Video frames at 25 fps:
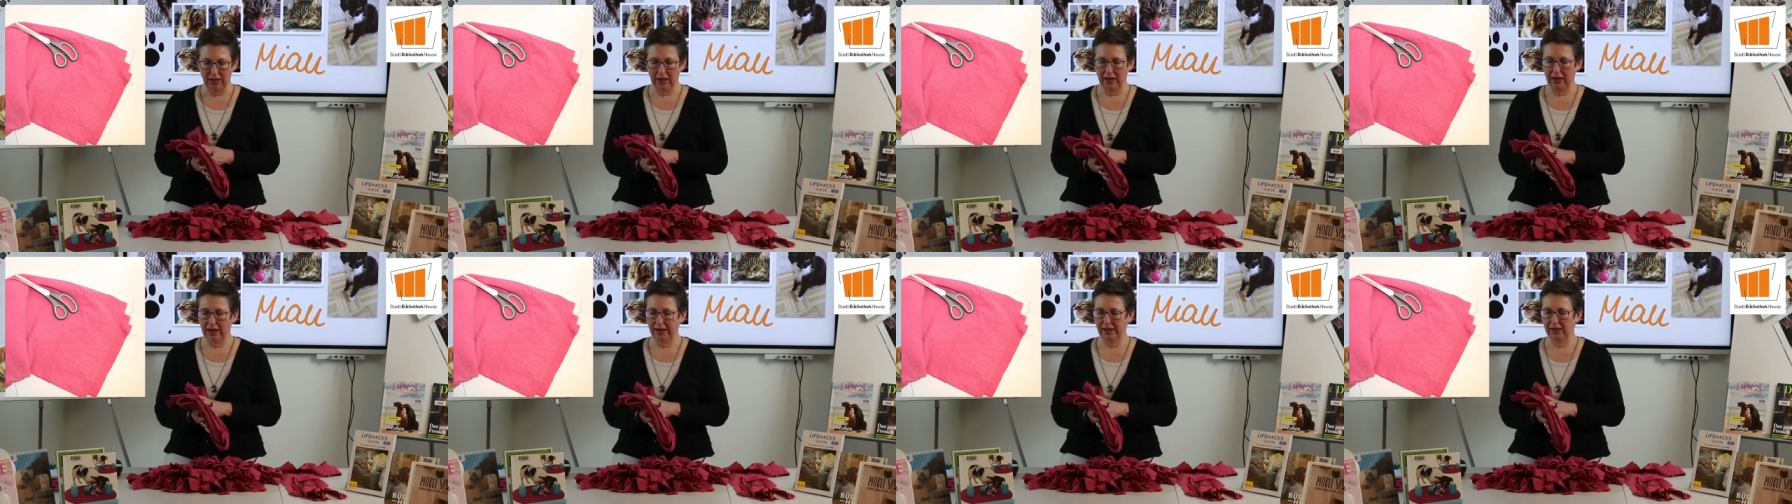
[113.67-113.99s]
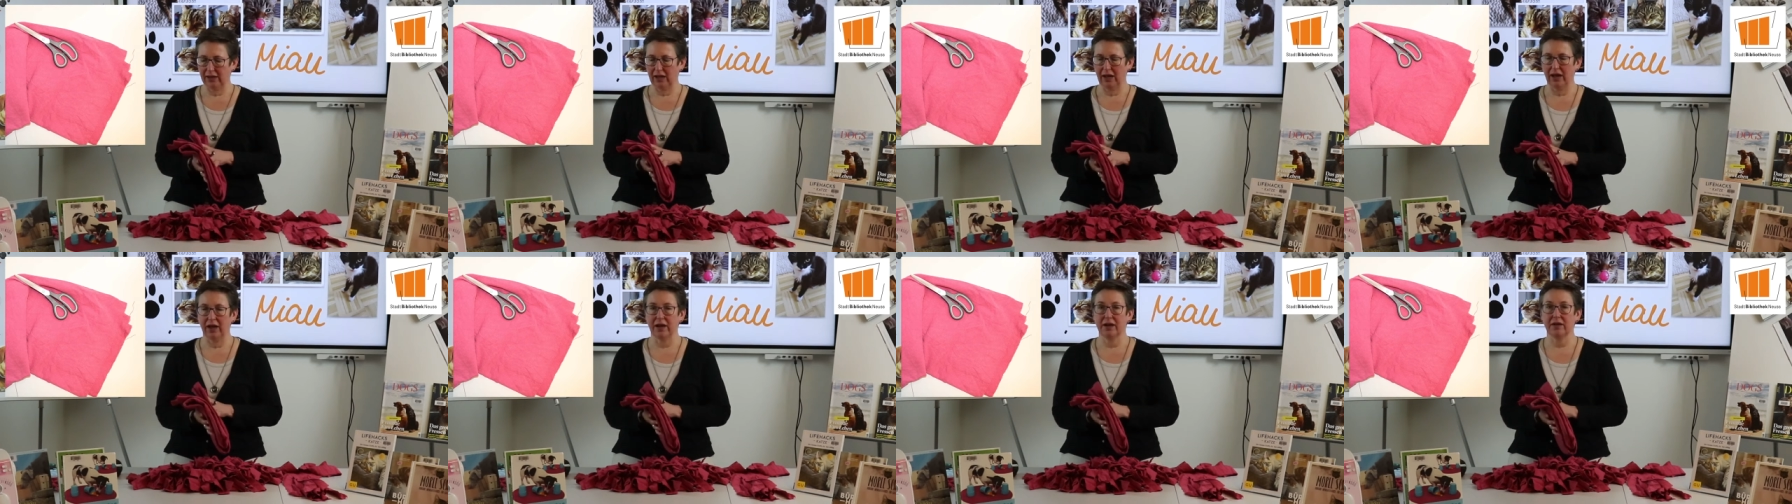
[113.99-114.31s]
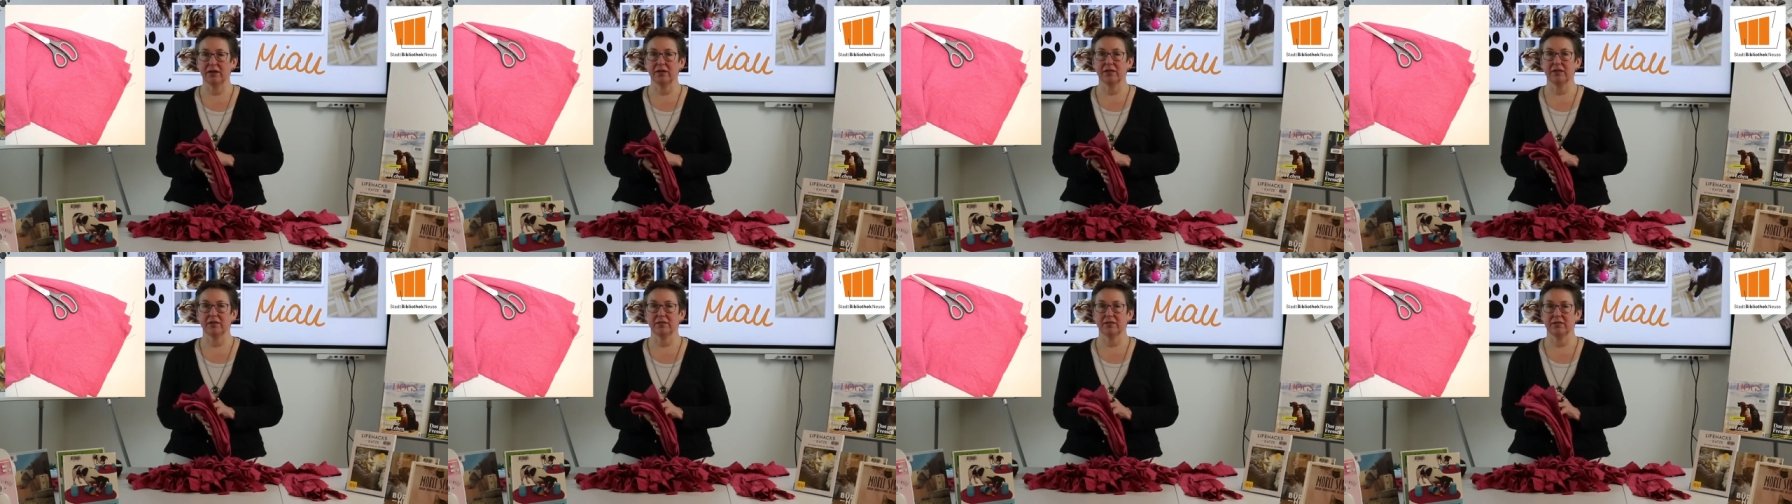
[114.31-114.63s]
ein
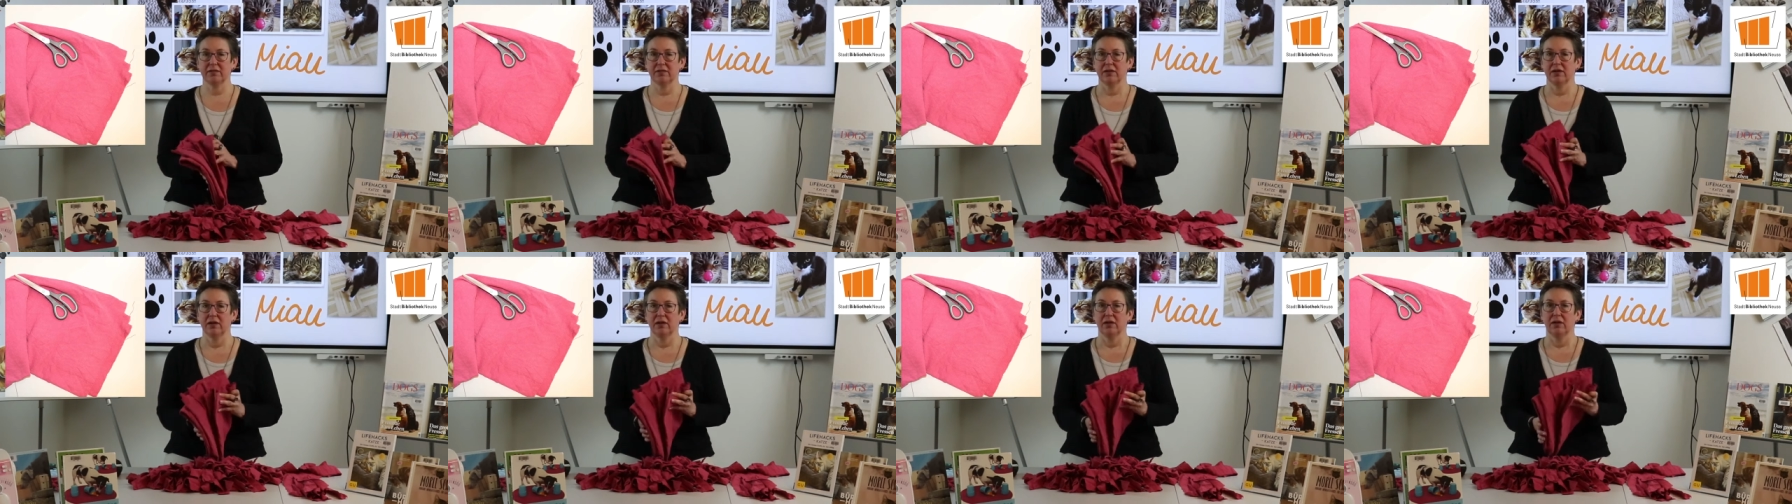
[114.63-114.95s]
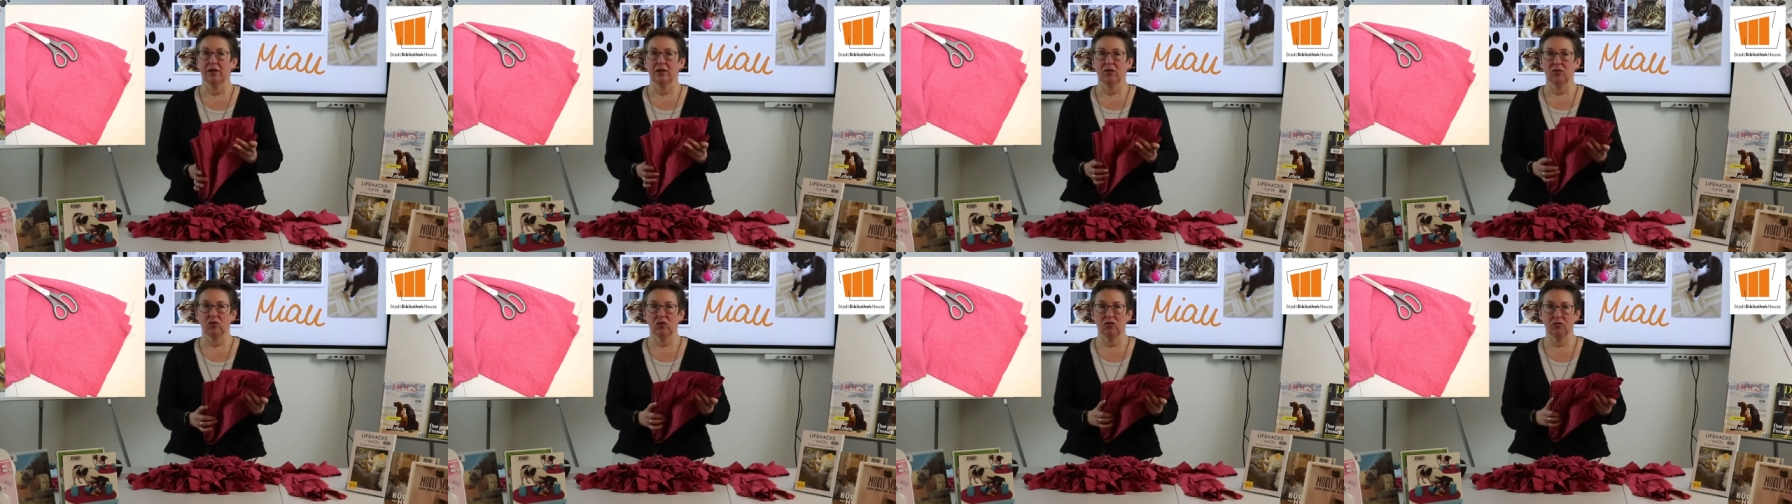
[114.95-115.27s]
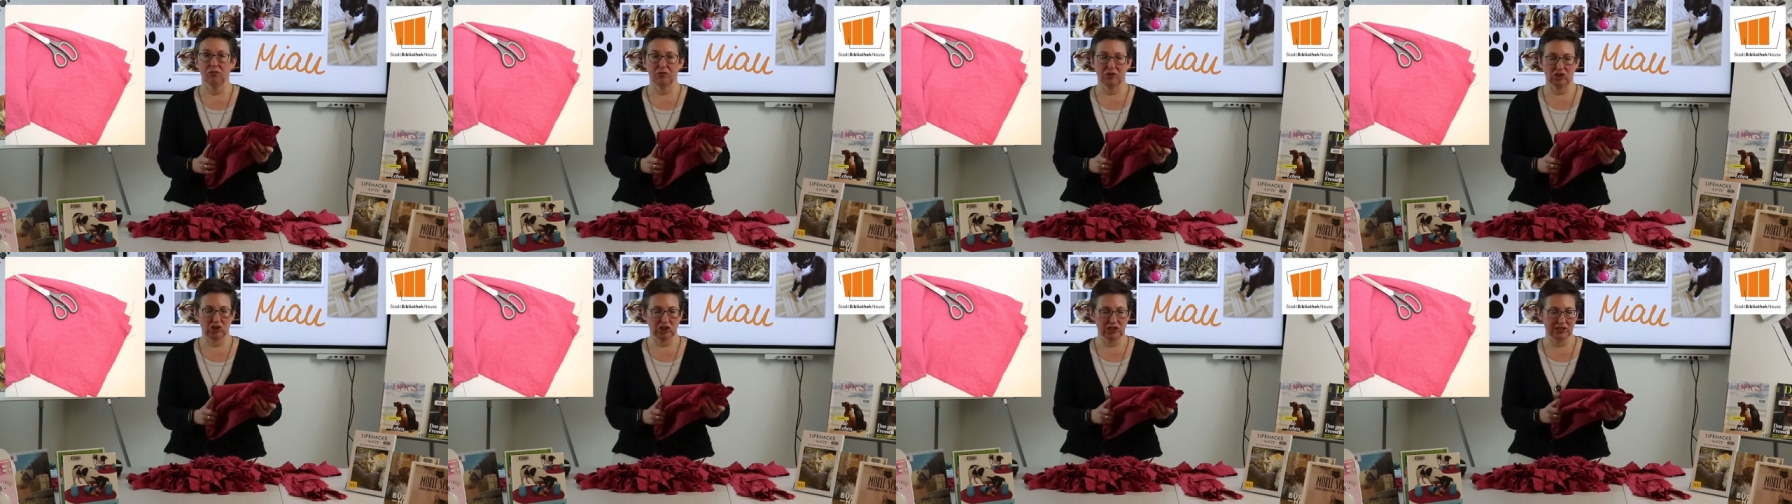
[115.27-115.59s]
altes
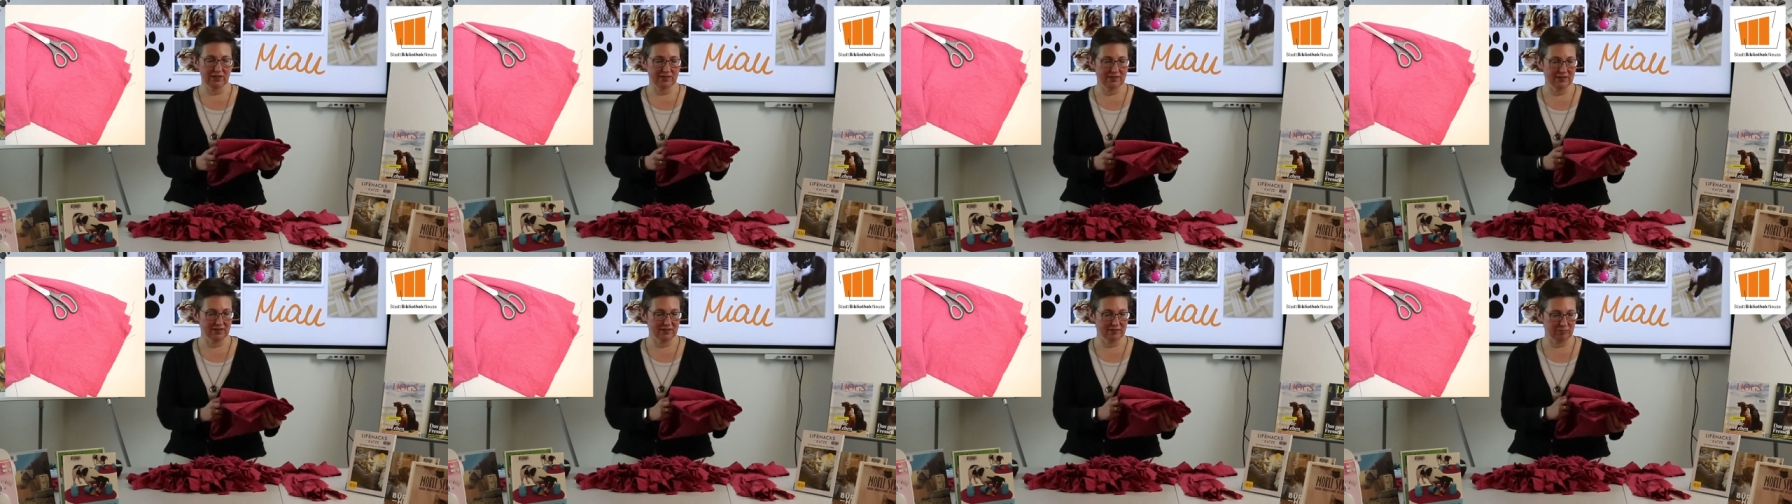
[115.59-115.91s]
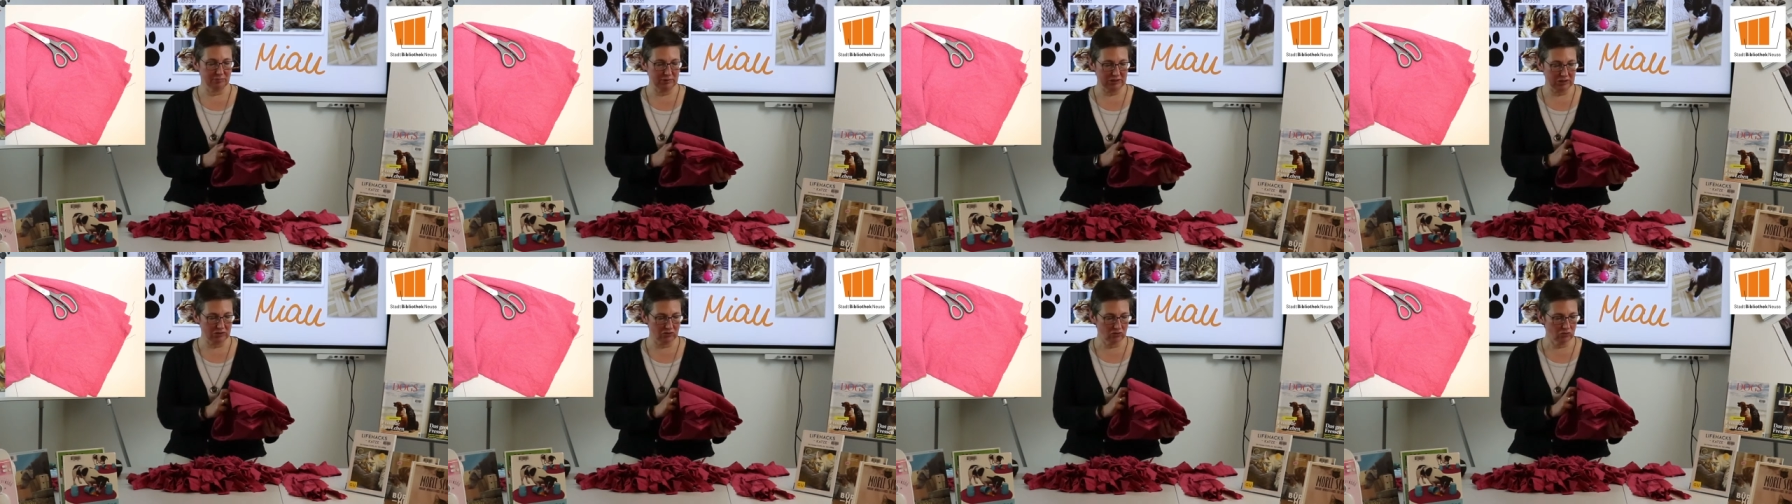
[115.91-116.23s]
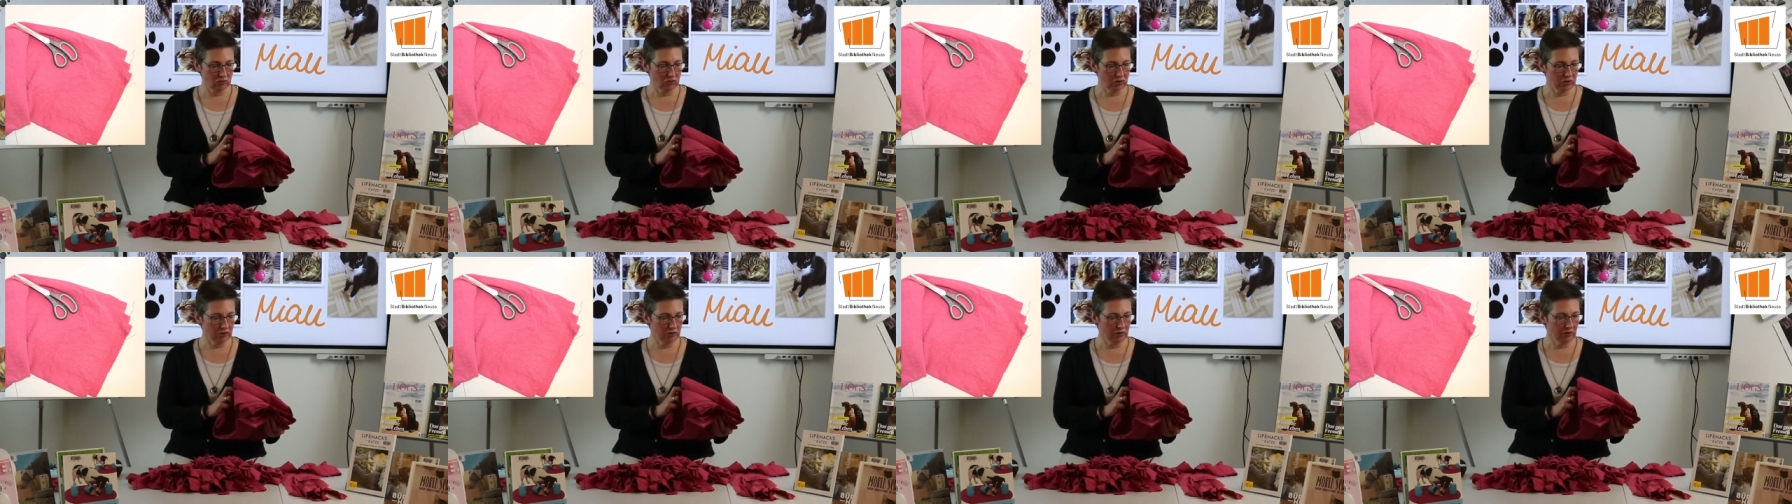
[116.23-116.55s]
verschlissenes
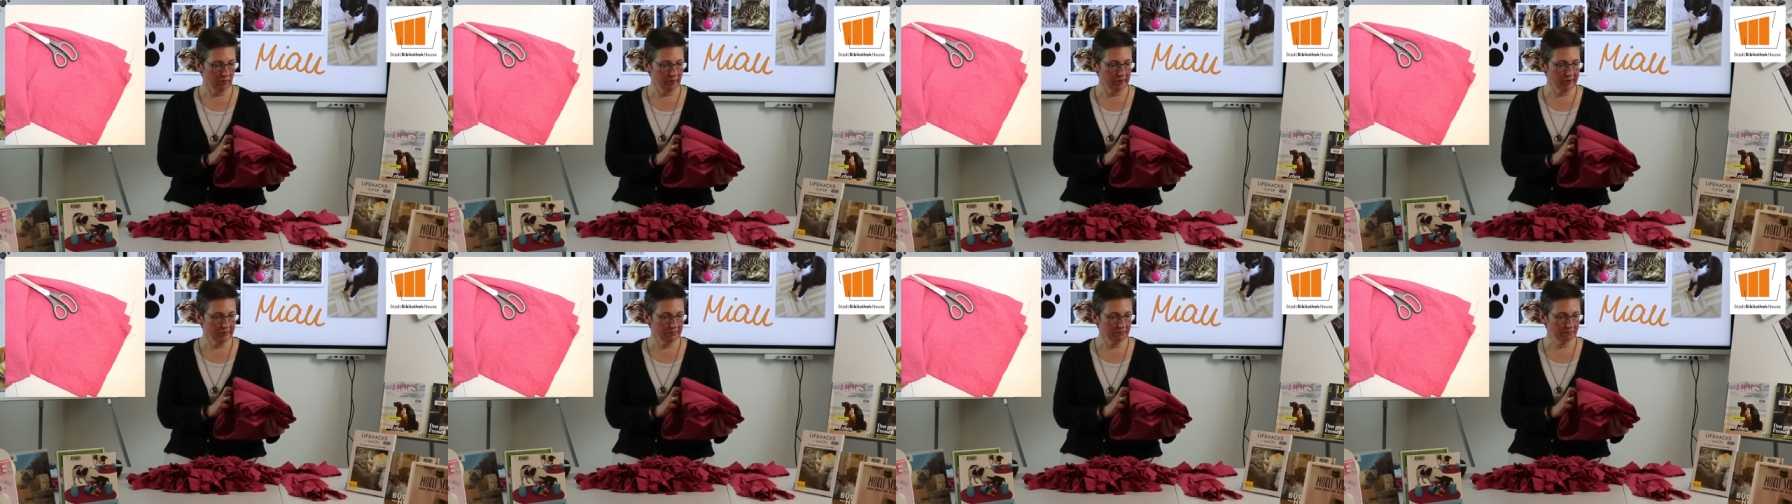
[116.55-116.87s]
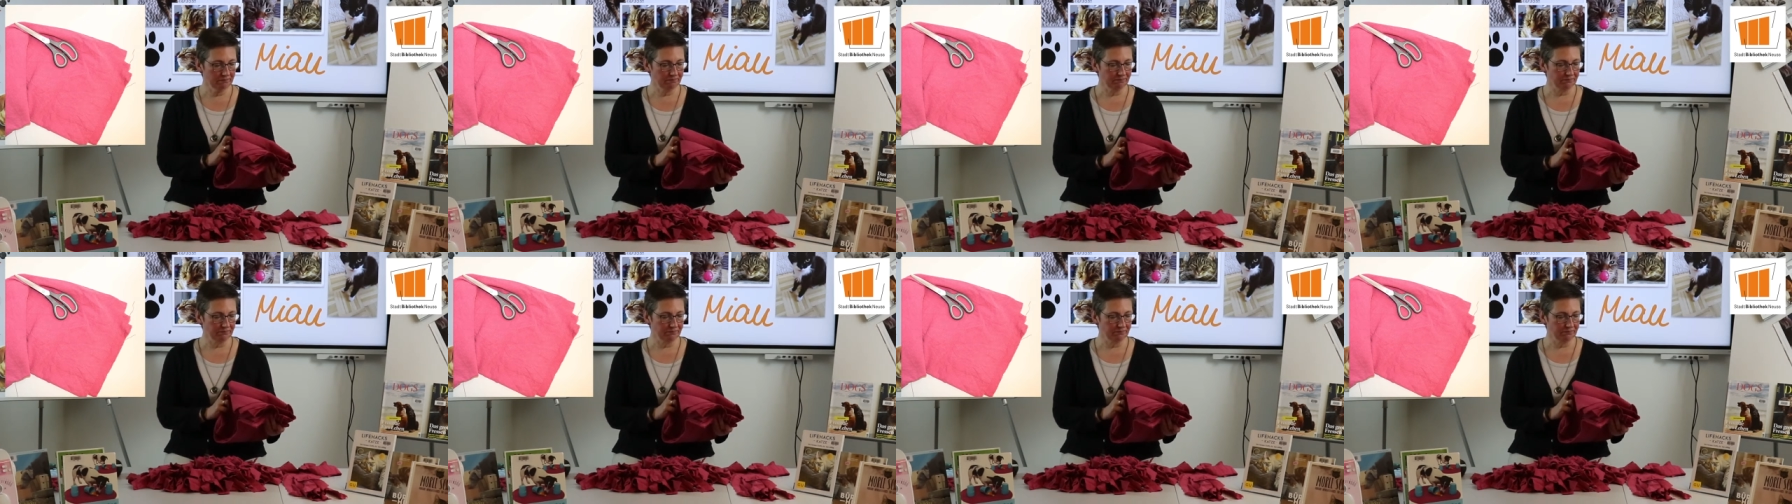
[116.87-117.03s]
Betttuch genommen.